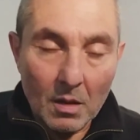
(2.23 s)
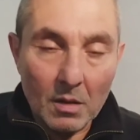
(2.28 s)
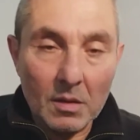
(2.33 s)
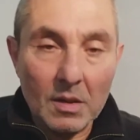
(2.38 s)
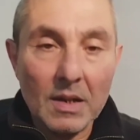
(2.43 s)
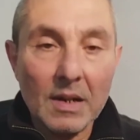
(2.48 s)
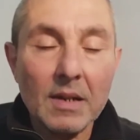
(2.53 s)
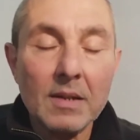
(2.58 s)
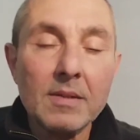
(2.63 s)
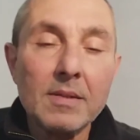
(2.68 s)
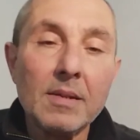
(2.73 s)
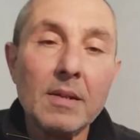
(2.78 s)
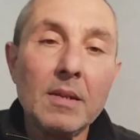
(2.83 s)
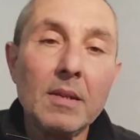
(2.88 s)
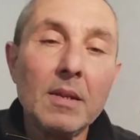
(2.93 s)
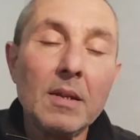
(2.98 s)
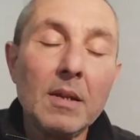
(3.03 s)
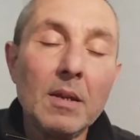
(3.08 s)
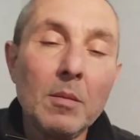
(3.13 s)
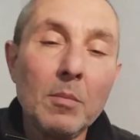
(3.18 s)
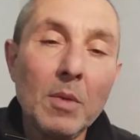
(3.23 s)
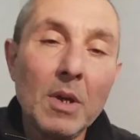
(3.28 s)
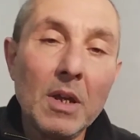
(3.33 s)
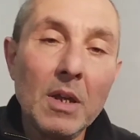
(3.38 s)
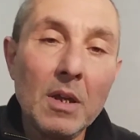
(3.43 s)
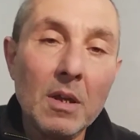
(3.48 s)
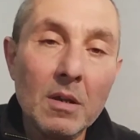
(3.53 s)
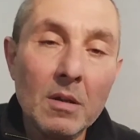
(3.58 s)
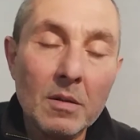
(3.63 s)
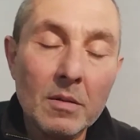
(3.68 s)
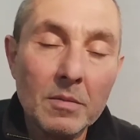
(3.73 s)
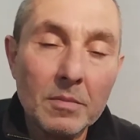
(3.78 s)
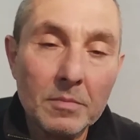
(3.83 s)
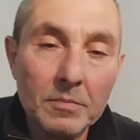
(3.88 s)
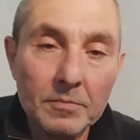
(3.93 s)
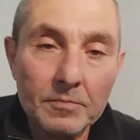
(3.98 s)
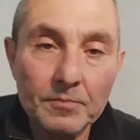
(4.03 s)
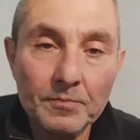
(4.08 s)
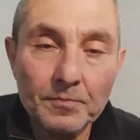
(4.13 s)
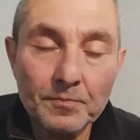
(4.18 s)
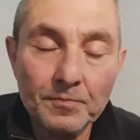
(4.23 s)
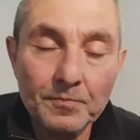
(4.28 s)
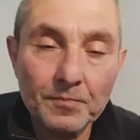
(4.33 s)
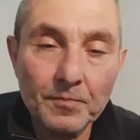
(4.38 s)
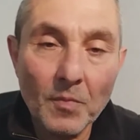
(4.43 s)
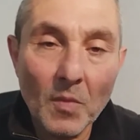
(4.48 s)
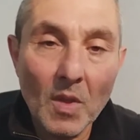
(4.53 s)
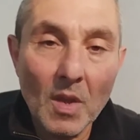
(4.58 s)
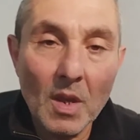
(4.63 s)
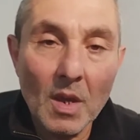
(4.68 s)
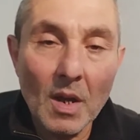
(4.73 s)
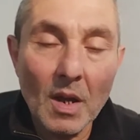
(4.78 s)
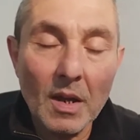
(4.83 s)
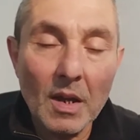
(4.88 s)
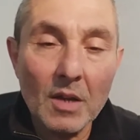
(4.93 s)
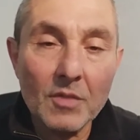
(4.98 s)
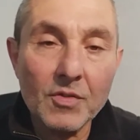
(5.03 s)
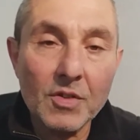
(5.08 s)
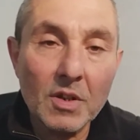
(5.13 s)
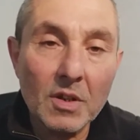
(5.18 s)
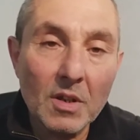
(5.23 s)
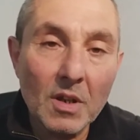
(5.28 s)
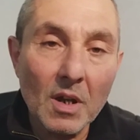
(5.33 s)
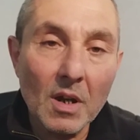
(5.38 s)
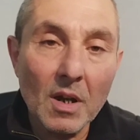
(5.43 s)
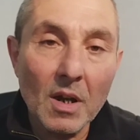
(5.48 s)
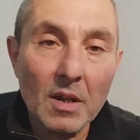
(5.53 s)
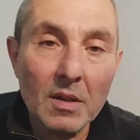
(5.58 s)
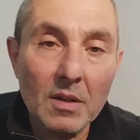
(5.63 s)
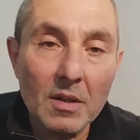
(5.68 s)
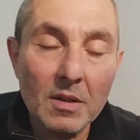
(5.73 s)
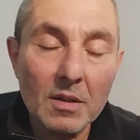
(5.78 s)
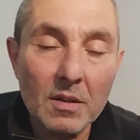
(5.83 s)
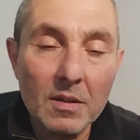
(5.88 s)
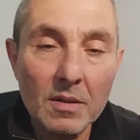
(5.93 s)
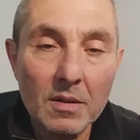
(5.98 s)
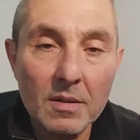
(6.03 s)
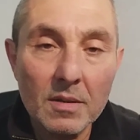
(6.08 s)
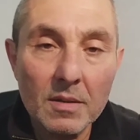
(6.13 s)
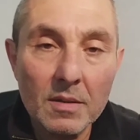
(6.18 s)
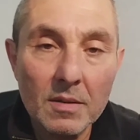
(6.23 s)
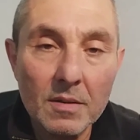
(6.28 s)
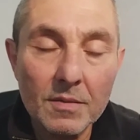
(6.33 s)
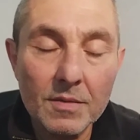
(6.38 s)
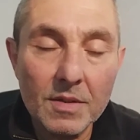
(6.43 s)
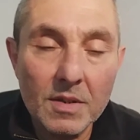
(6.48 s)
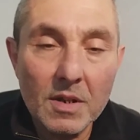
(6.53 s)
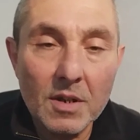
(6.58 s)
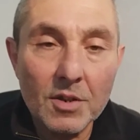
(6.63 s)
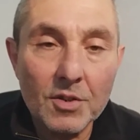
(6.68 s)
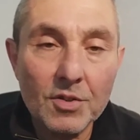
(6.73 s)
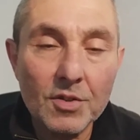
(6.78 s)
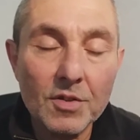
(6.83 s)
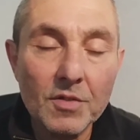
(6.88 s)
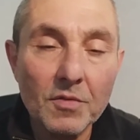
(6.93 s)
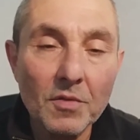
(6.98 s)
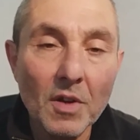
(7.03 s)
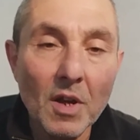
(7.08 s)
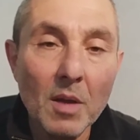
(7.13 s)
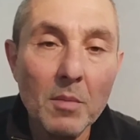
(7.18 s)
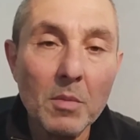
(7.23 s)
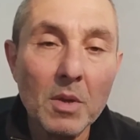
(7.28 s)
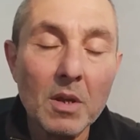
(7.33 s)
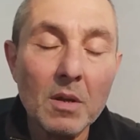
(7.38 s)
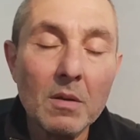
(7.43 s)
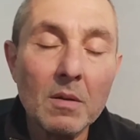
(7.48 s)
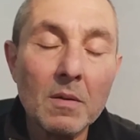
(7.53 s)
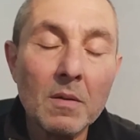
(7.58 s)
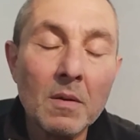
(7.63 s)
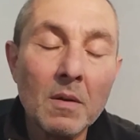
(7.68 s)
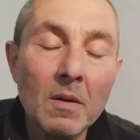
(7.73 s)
Драгоценные мои, я, как всегда, рад встрече с вами.